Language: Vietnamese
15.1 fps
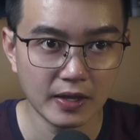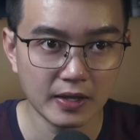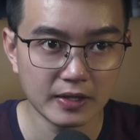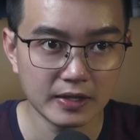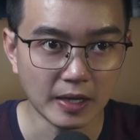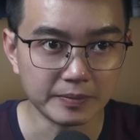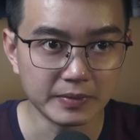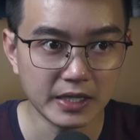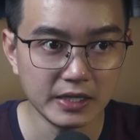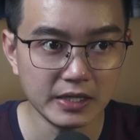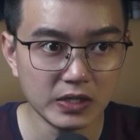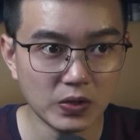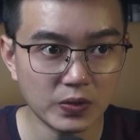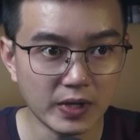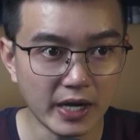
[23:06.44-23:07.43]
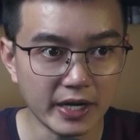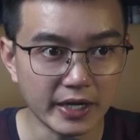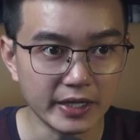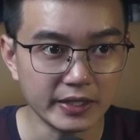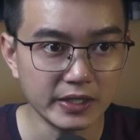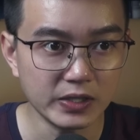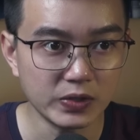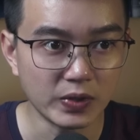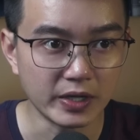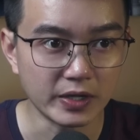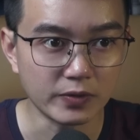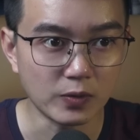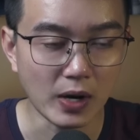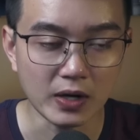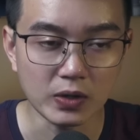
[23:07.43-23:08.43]
Thậm chí cô đã nghĩ tới chuyện
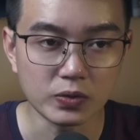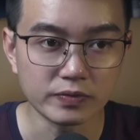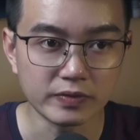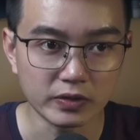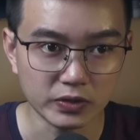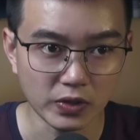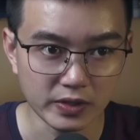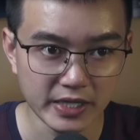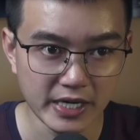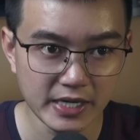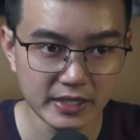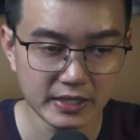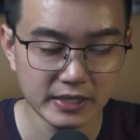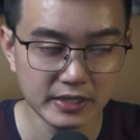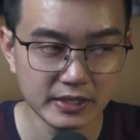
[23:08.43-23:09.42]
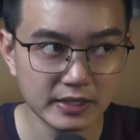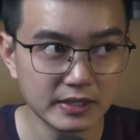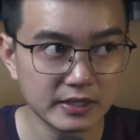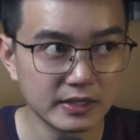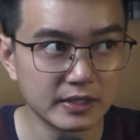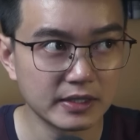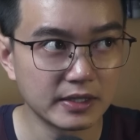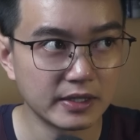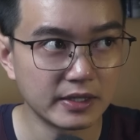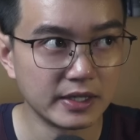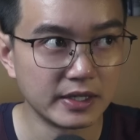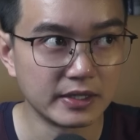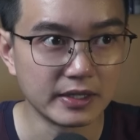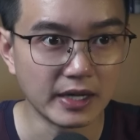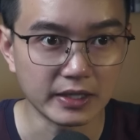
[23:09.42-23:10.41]
quăng luôn vào sọt rác,
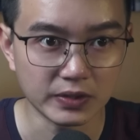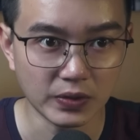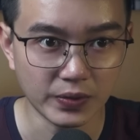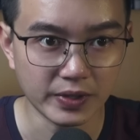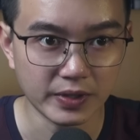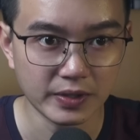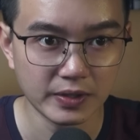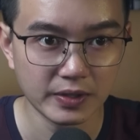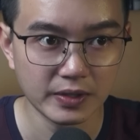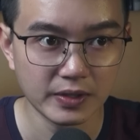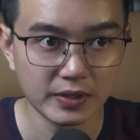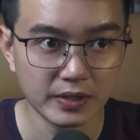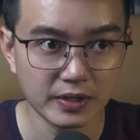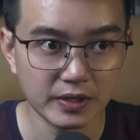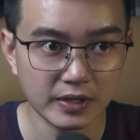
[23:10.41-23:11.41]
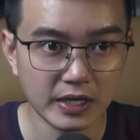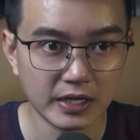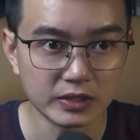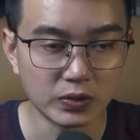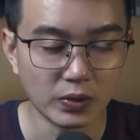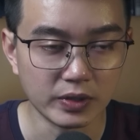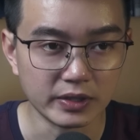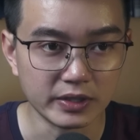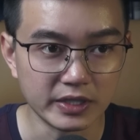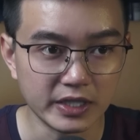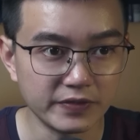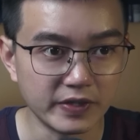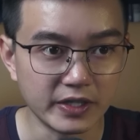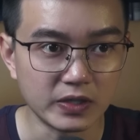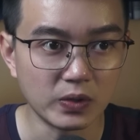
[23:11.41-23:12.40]
nhưng lại thôi, đơn thuần chỉ
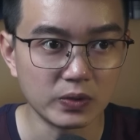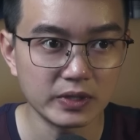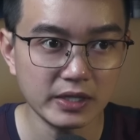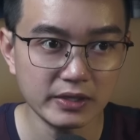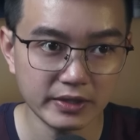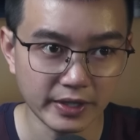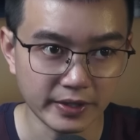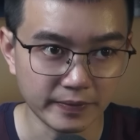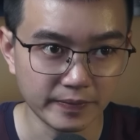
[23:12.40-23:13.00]
vì cô tiết tiện.